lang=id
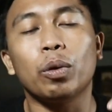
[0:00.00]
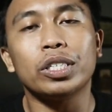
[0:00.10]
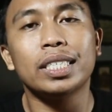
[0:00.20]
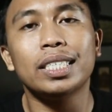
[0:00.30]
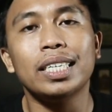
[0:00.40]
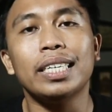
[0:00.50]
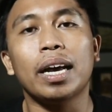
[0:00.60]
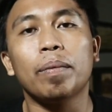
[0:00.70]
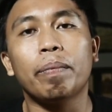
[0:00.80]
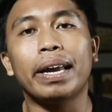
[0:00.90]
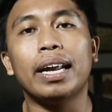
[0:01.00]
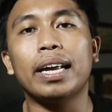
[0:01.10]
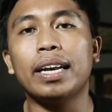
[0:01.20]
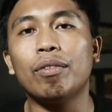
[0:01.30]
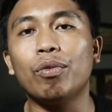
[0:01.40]
posisinya
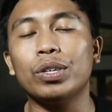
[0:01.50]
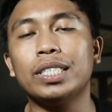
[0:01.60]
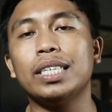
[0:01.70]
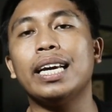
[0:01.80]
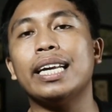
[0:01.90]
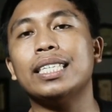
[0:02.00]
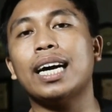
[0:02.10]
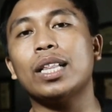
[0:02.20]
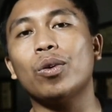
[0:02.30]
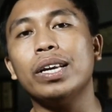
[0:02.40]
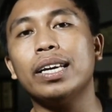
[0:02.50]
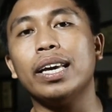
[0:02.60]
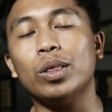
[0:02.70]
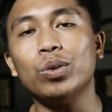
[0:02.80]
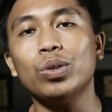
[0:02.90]
pada devosi gereja Katolik
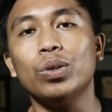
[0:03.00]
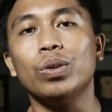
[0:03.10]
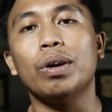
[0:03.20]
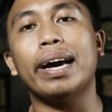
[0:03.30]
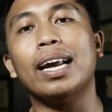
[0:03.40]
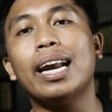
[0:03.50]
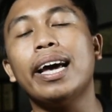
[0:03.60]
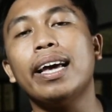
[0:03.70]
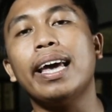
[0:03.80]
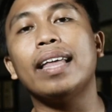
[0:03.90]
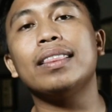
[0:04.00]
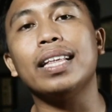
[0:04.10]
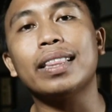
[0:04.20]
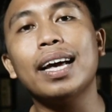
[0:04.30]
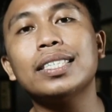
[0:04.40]
itu adalah
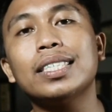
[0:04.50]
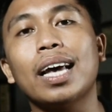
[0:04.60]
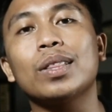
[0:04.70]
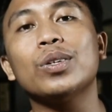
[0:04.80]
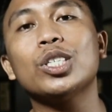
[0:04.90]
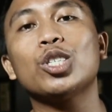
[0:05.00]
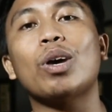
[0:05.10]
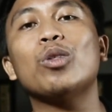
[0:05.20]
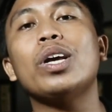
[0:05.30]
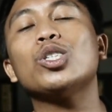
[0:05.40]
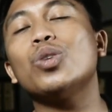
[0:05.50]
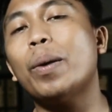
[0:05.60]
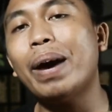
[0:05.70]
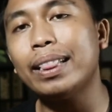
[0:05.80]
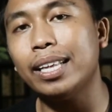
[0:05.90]
entitas atau sesuatu yang
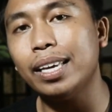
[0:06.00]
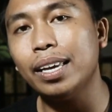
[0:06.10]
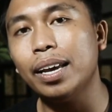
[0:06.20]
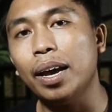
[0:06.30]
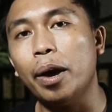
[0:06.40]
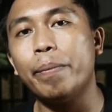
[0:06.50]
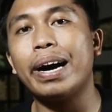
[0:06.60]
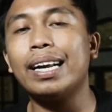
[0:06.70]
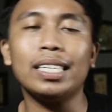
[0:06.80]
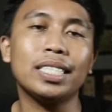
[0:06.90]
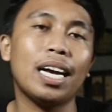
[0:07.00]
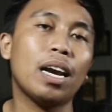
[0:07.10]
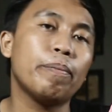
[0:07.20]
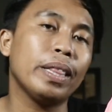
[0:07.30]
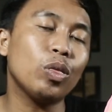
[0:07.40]
sudah mati. Makanya
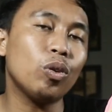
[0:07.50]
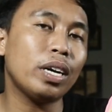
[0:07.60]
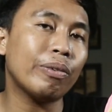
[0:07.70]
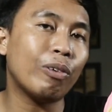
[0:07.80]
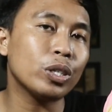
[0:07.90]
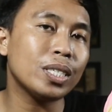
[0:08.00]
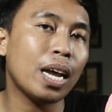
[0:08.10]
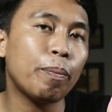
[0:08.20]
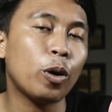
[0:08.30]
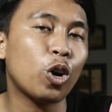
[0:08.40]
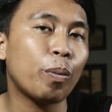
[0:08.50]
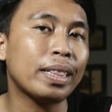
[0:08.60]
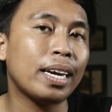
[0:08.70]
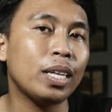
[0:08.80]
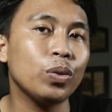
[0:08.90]
segala bentuk devosi dan
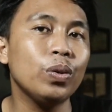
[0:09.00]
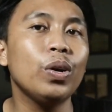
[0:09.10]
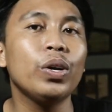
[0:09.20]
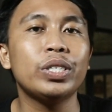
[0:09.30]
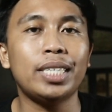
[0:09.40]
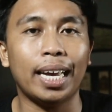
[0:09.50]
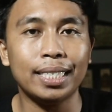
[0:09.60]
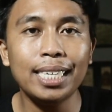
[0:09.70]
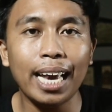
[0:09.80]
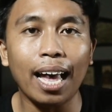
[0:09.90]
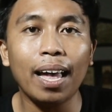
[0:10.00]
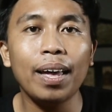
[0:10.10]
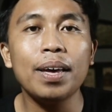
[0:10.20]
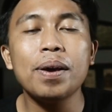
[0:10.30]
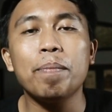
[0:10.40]
penghormatan itu sia-sia.
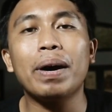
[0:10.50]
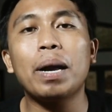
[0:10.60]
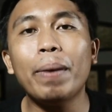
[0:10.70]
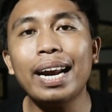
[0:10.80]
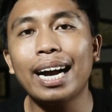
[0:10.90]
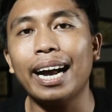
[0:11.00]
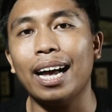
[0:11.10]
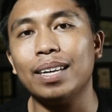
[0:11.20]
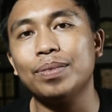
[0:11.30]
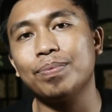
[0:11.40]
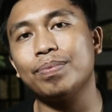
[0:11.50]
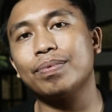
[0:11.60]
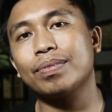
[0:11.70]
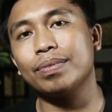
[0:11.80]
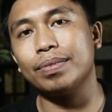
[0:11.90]
Bagaimanakah
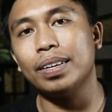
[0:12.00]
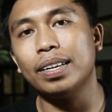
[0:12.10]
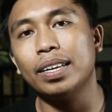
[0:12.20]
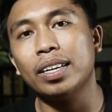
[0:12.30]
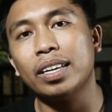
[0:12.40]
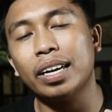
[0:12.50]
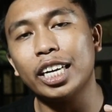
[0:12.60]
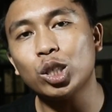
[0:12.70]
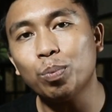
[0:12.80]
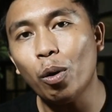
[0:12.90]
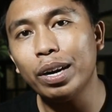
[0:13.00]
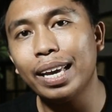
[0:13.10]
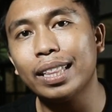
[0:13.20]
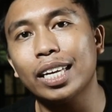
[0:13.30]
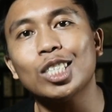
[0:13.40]

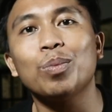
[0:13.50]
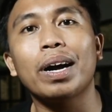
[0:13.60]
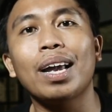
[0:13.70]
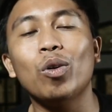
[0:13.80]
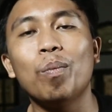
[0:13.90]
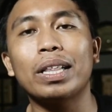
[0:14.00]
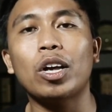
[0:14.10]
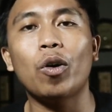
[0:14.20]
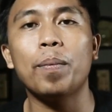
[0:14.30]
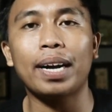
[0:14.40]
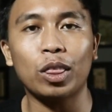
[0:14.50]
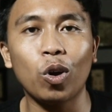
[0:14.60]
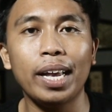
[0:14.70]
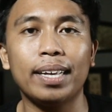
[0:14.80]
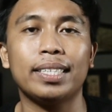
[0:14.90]
respon kita sebagai umat awam
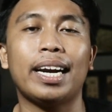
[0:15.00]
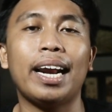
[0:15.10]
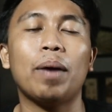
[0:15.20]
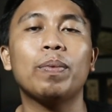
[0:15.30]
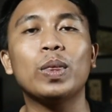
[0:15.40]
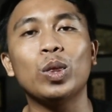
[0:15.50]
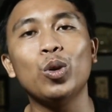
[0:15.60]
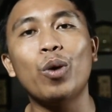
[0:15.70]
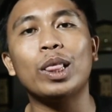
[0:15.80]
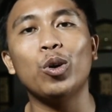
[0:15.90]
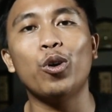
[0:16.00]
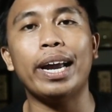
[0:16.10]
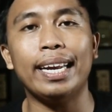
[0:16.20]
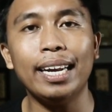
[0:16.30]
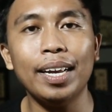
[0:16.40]
Katolik terhadap dua
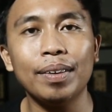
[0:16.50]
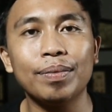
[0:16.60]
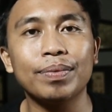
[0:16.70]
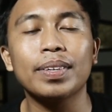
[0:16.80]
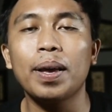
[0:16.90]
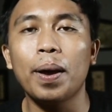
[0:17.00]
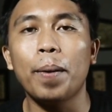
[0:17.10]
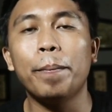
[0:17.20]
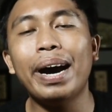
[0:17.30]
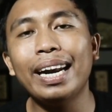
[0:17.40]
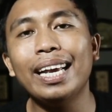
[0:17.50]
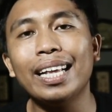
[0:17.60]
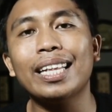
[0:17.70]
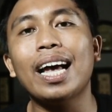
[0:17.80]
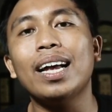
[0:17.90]
tuduhan ini? Mari
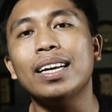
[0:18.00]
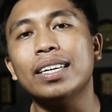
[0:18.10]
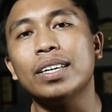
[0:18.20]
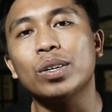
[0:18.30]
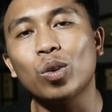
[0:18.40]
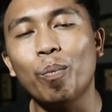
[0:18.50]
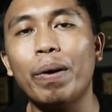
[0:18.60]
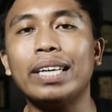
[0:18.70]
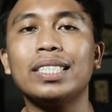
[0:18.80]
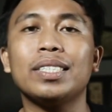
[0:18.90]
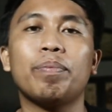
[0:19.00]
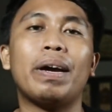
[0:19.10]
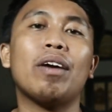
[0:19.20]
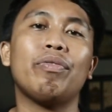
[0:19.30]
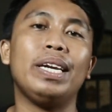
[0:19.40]
kita kupas
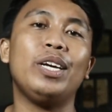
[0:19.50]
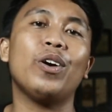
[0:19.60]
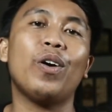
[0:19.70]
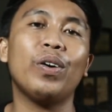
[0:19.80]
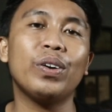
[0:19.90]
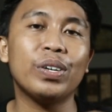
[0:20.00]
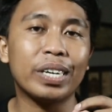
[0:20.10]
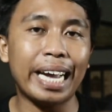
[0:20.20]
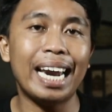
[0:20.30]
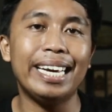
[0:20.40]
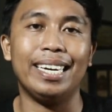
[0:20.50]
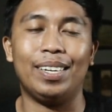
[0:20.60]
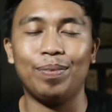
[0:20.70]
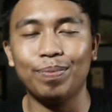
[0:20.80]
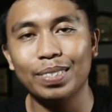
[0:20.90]
pada video kali
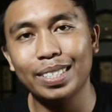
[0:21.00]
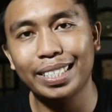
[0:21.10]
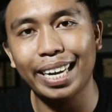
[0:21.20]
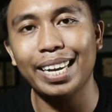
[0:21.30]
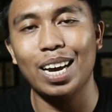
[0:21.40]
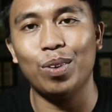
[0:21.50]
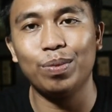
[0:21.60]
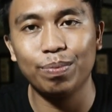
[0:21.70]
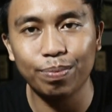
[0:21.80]
ini. Check it out.